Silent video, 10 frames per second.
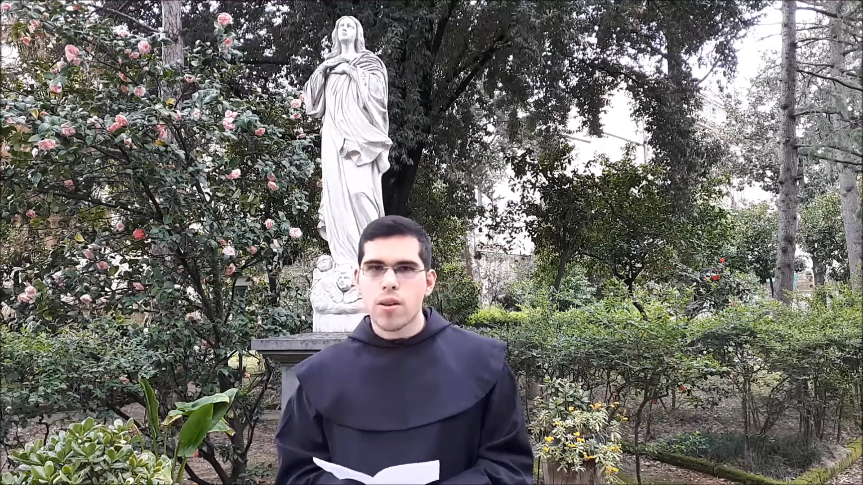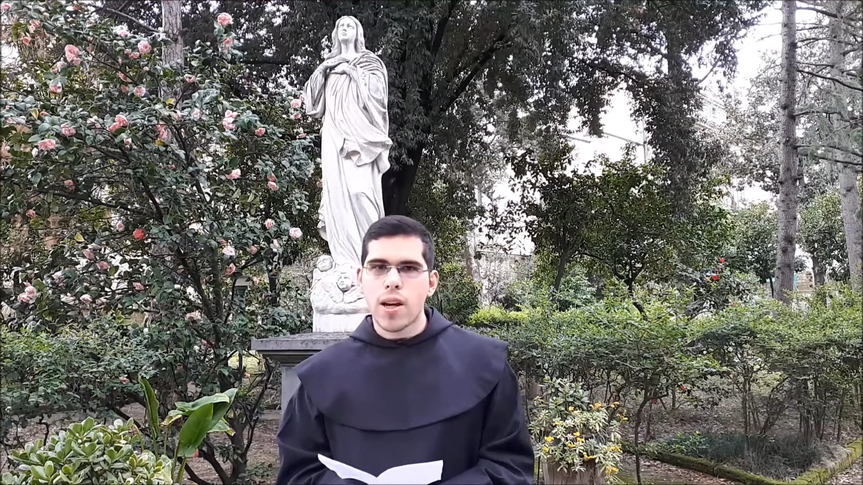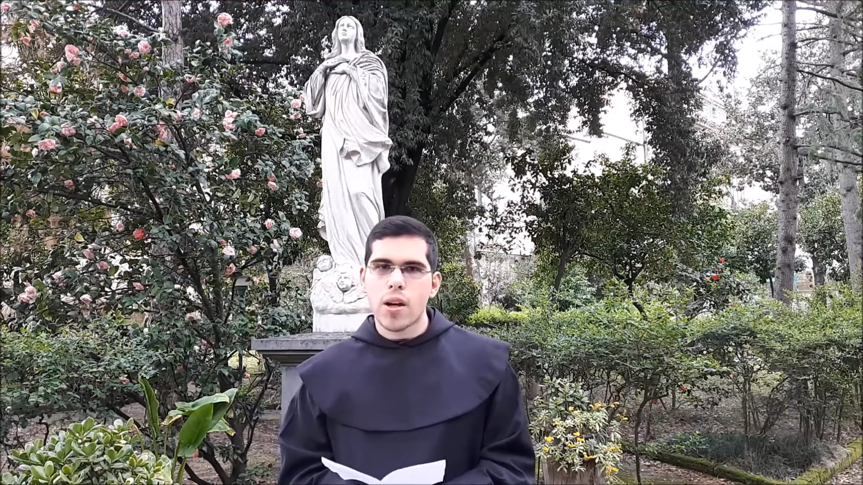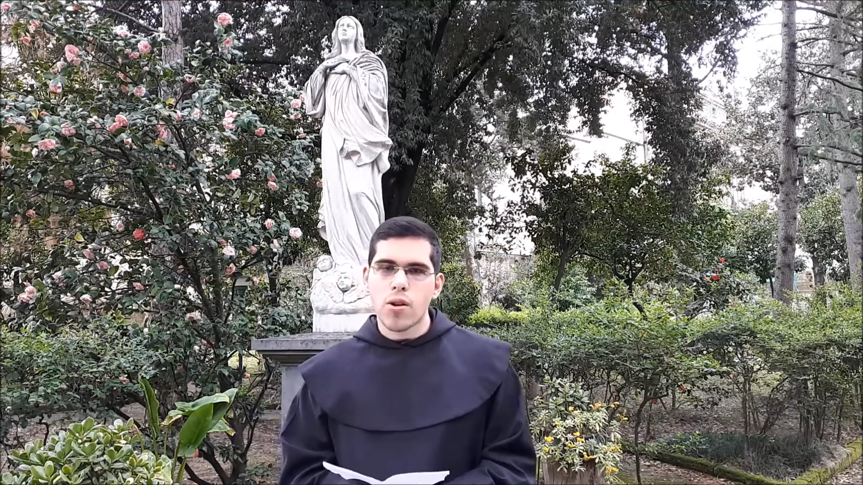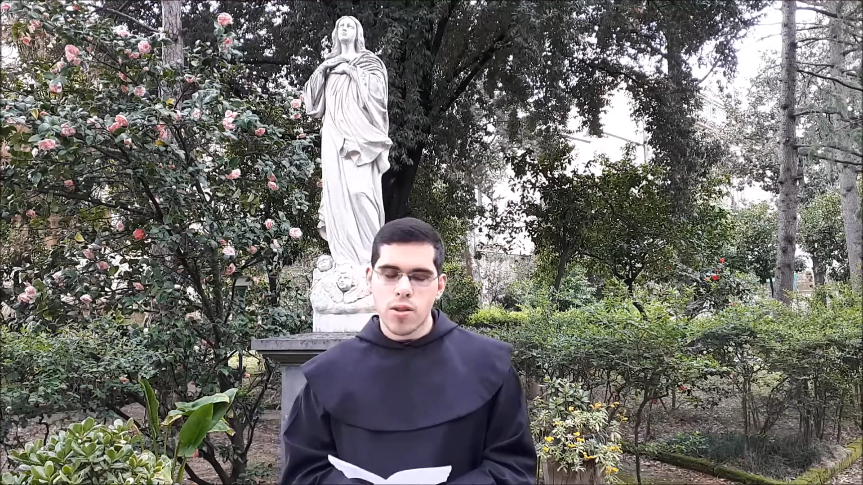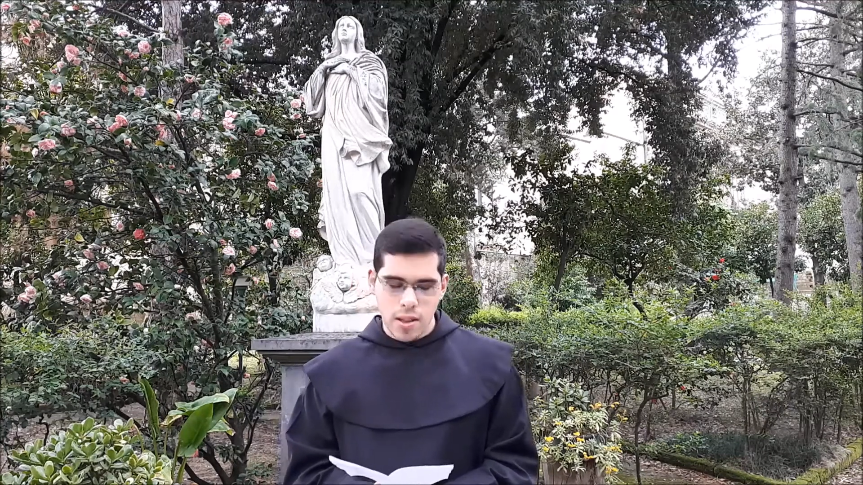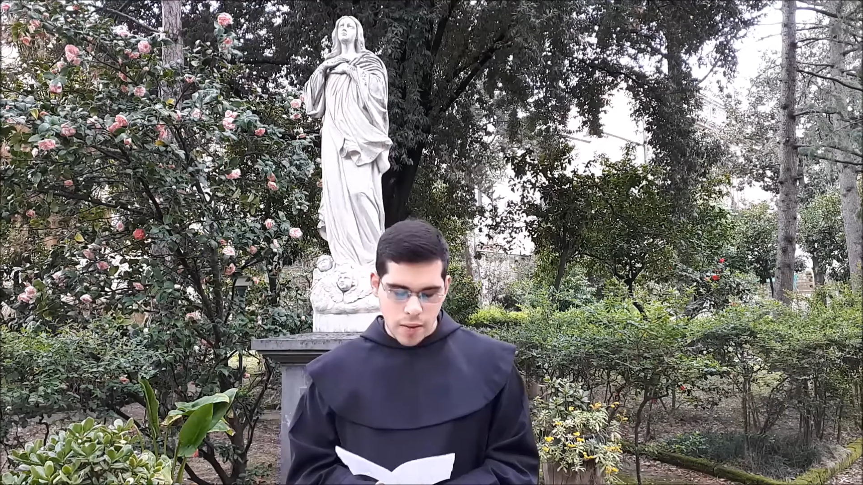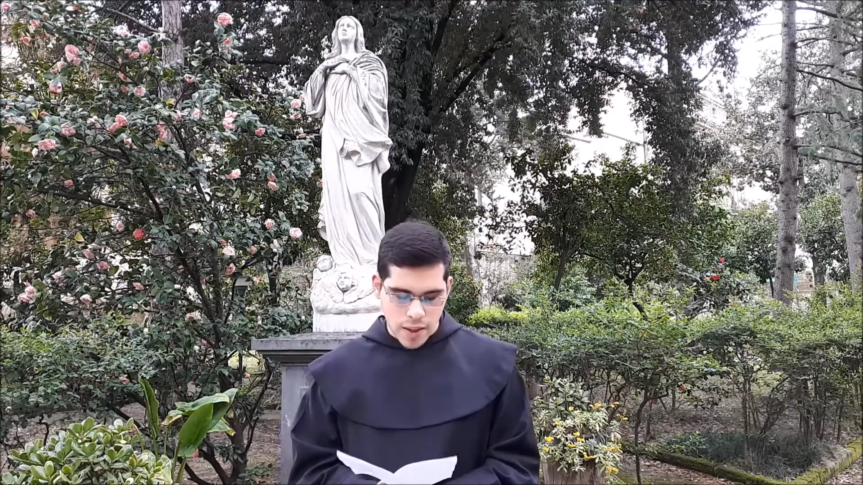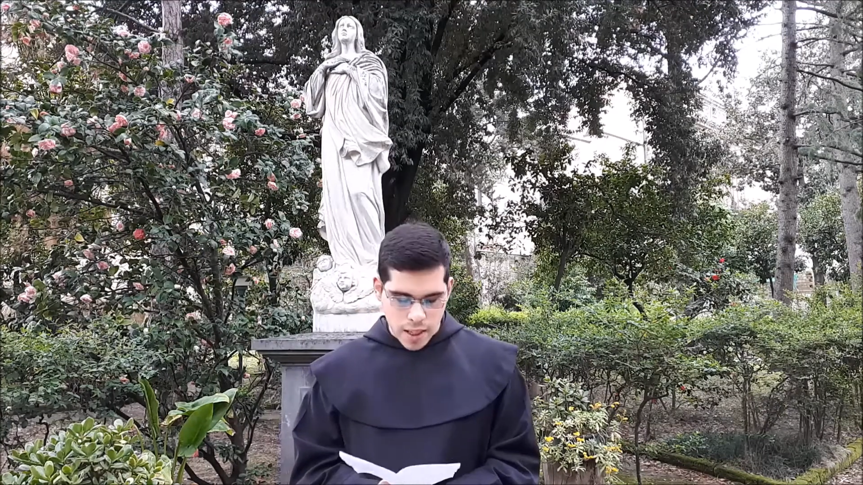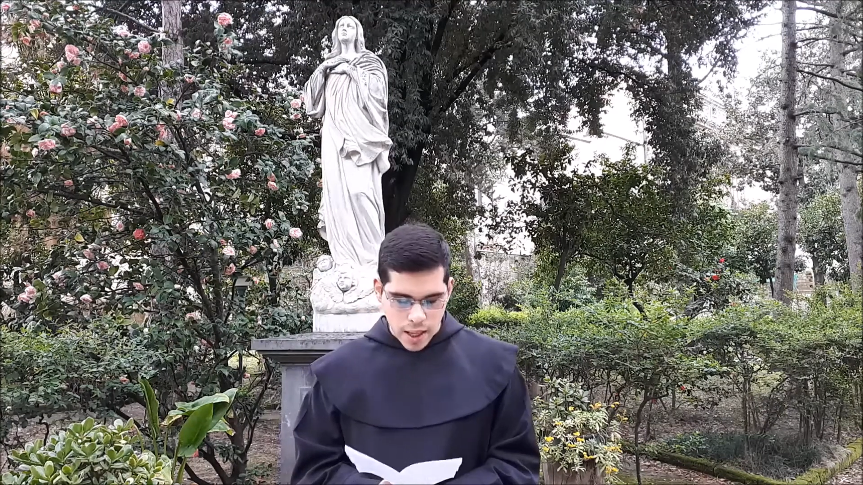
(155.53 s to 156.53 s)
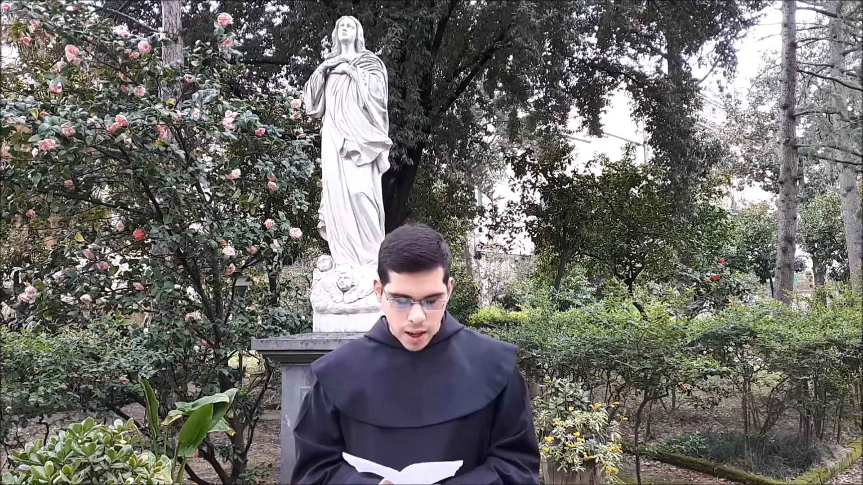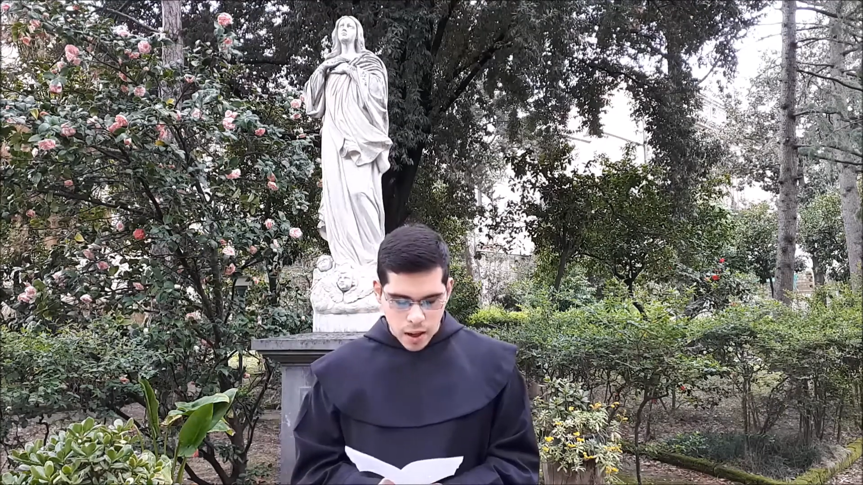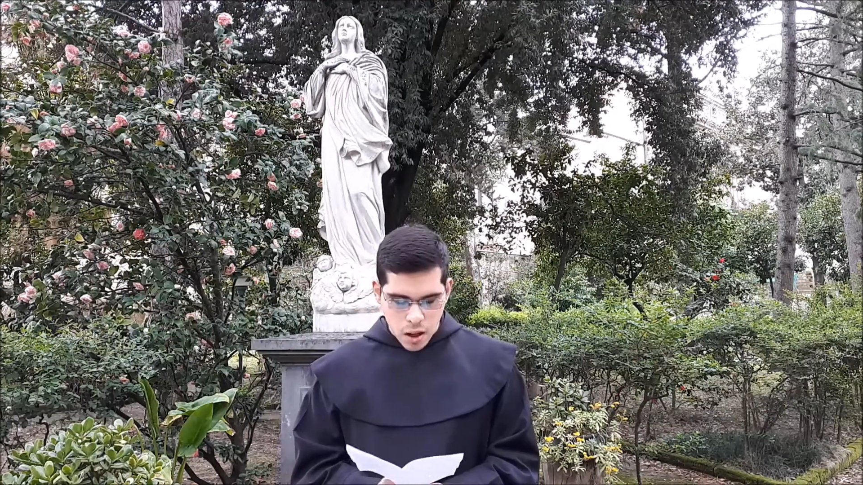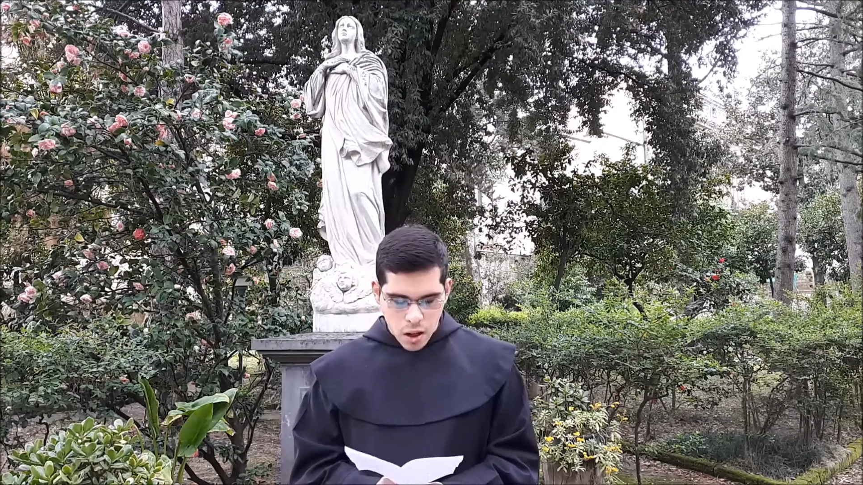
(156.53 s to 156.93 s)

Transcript: nella nostra vita